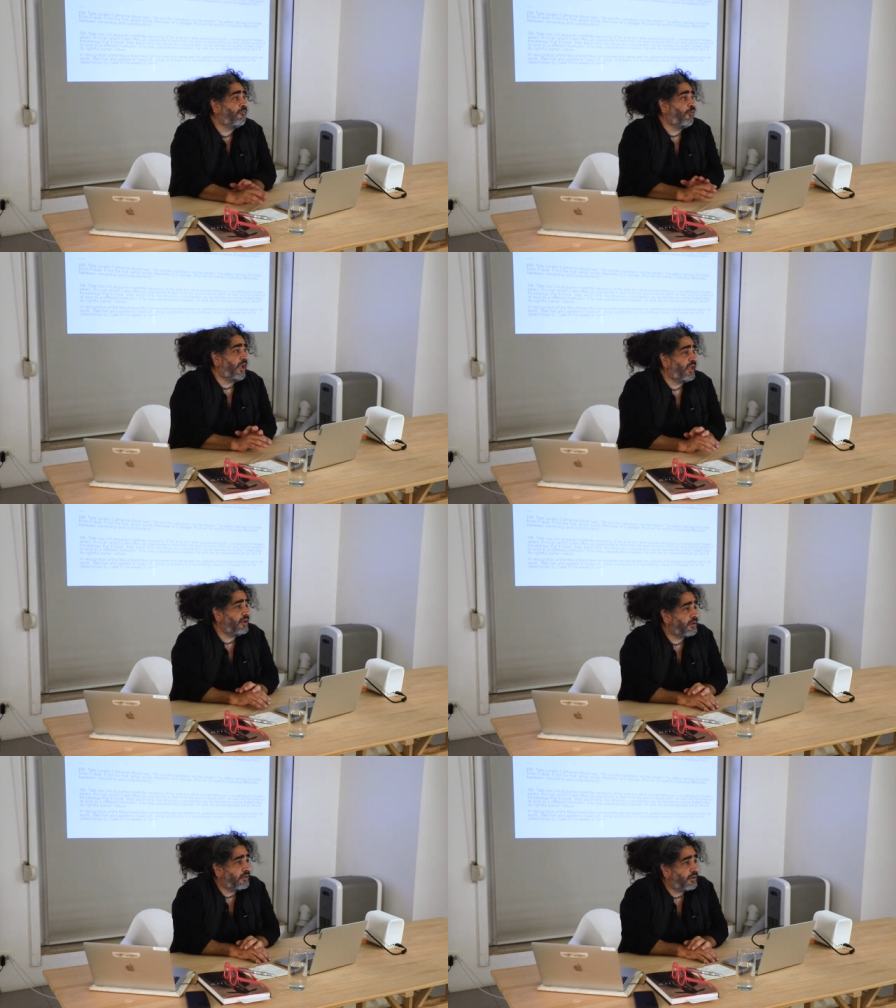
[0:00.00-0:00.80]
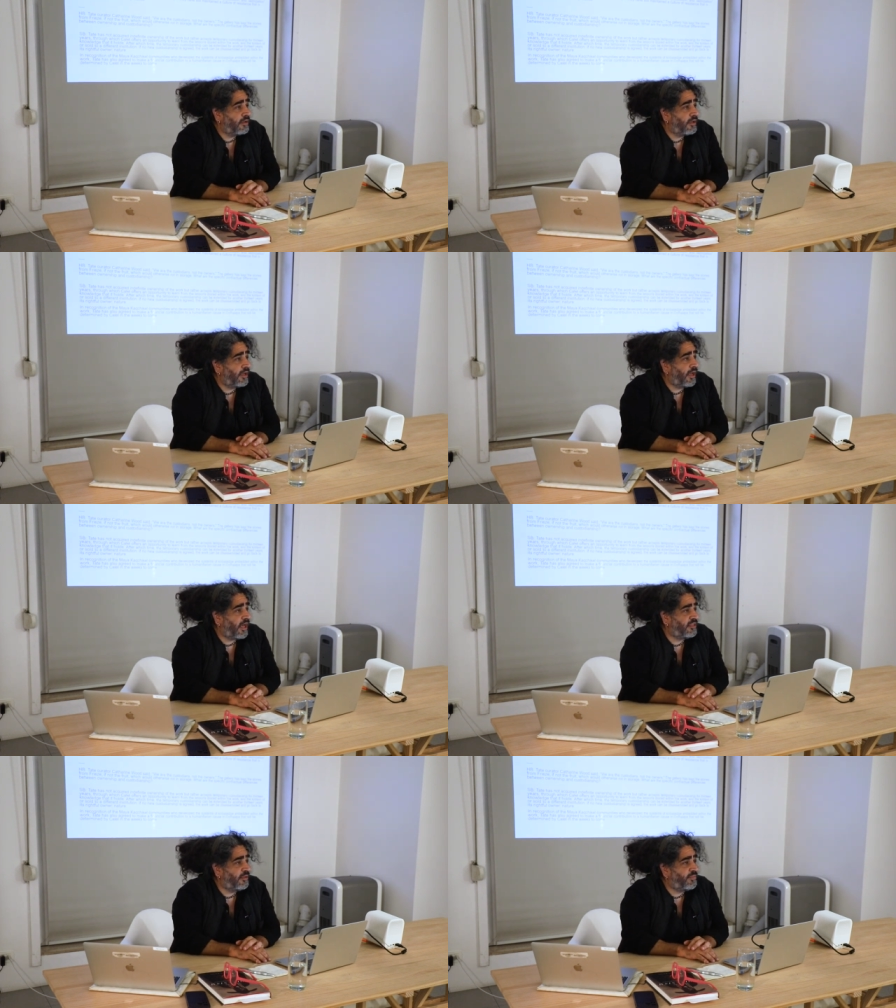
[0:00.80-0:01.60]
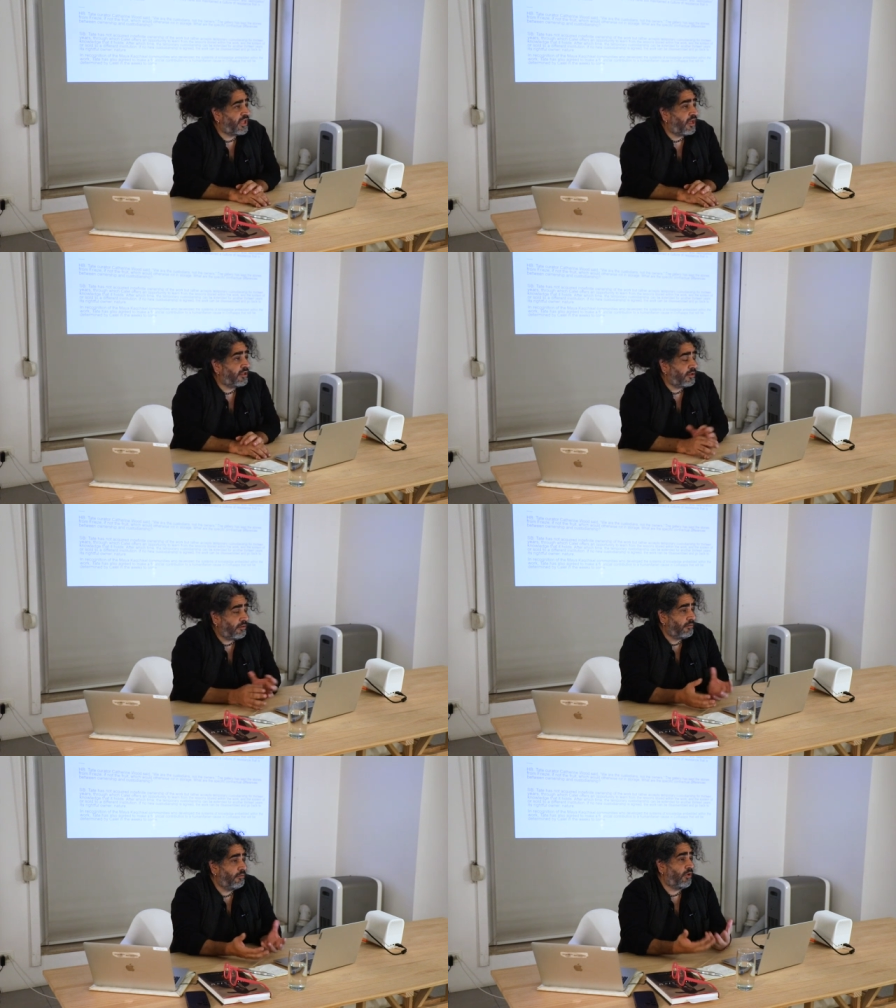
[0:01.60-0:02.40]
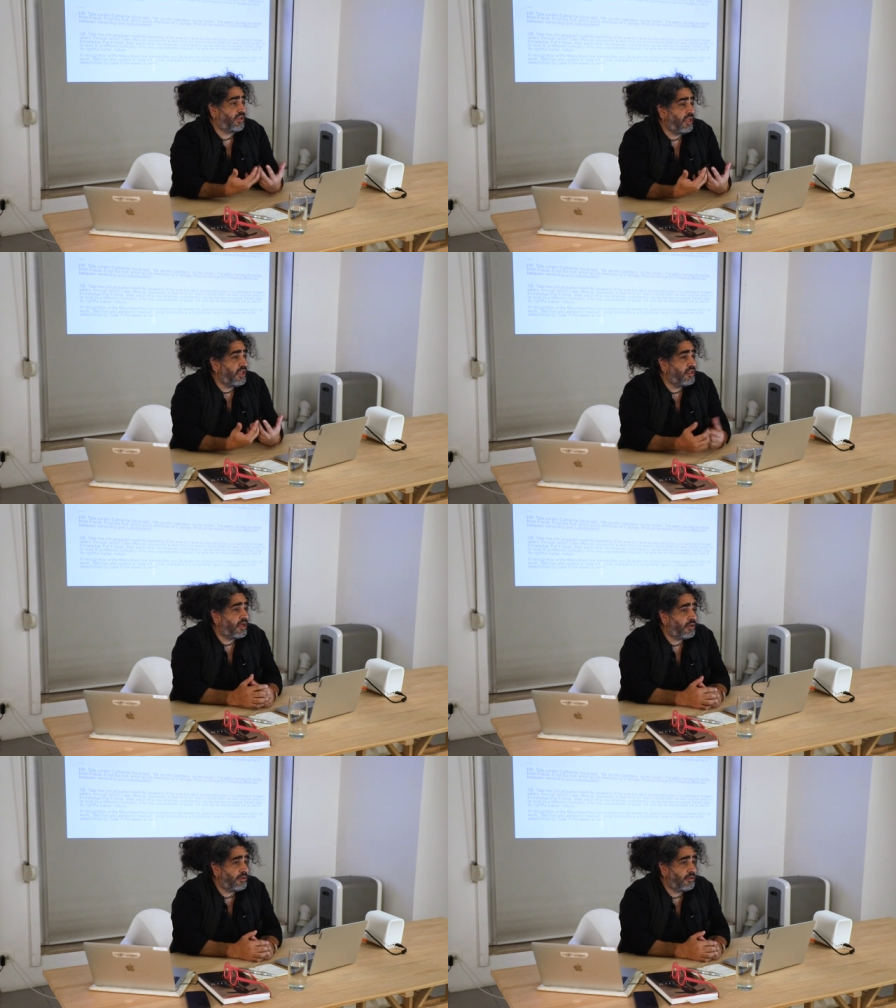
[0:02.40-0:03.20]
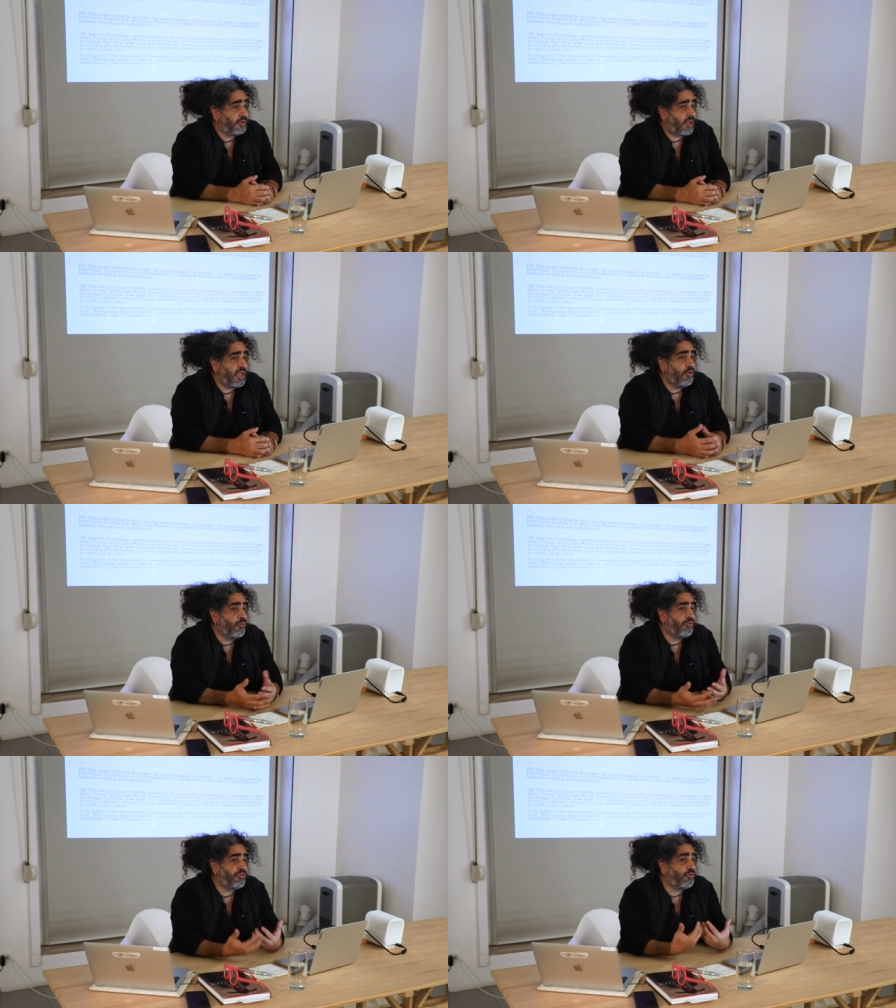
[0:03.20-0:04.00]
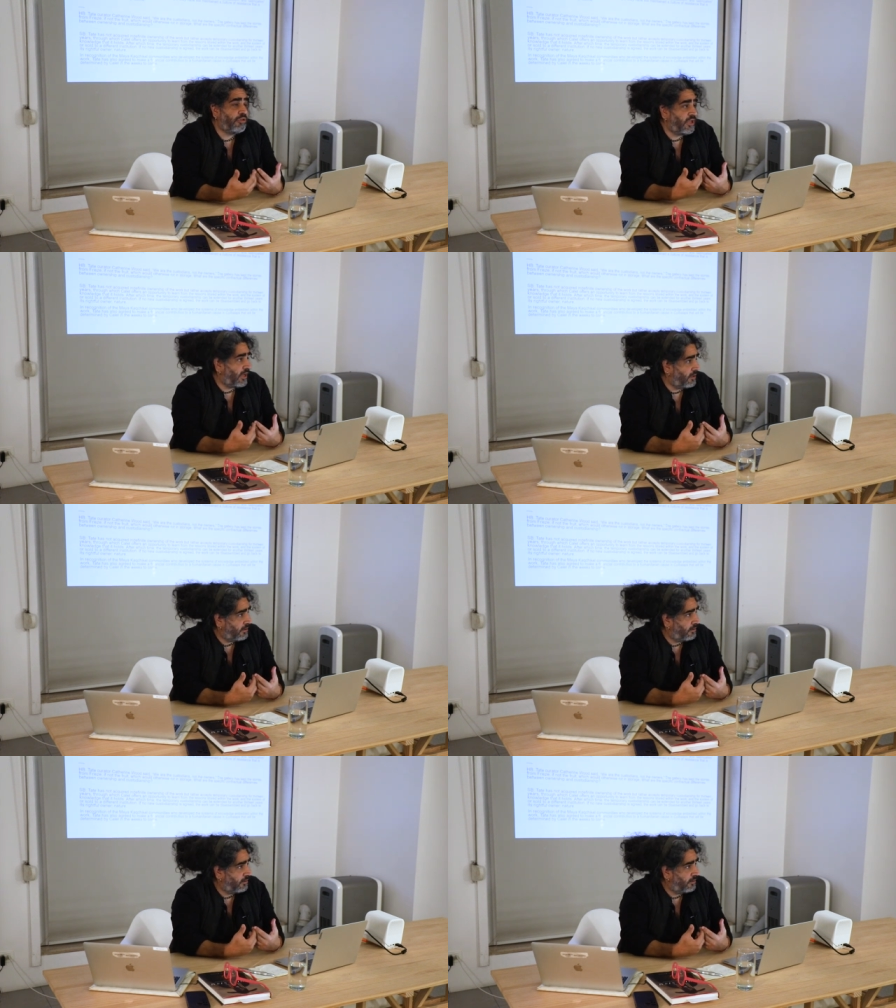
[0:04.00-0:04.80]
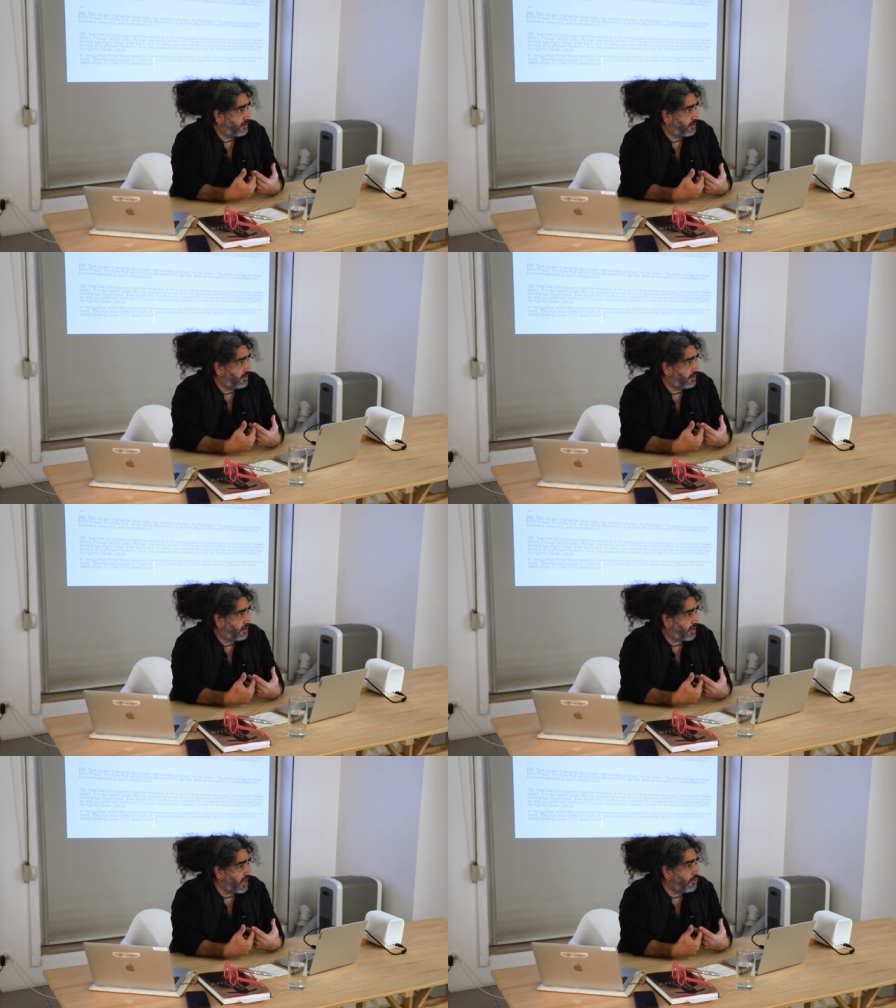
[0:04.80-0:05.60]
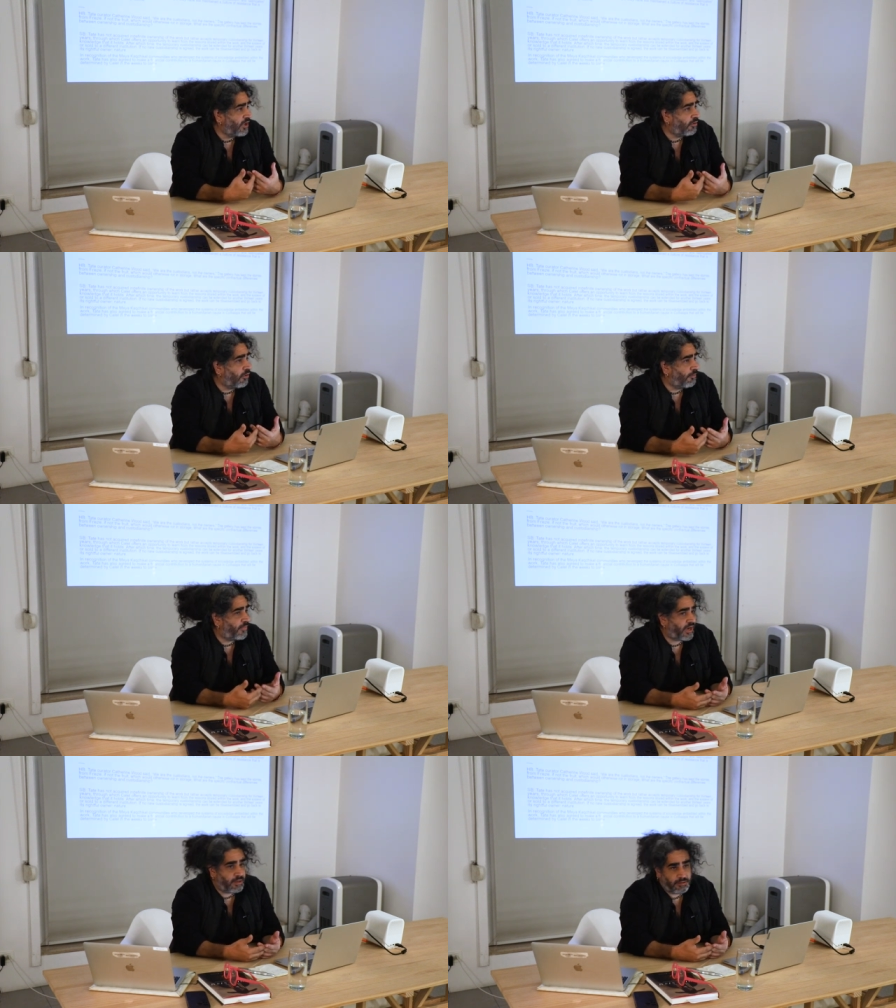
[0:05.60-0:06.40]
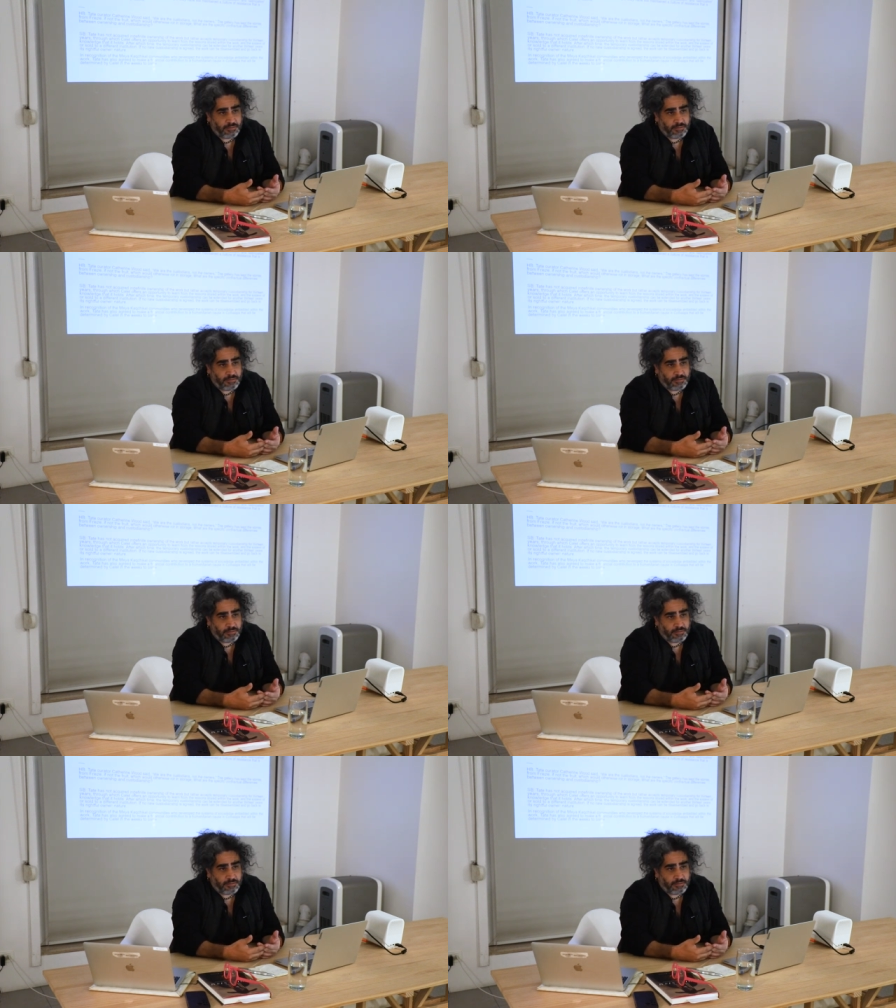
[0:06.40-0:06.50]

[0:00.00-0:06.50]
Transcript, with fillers: fue aceptada o adquirida en custodia y no en compra.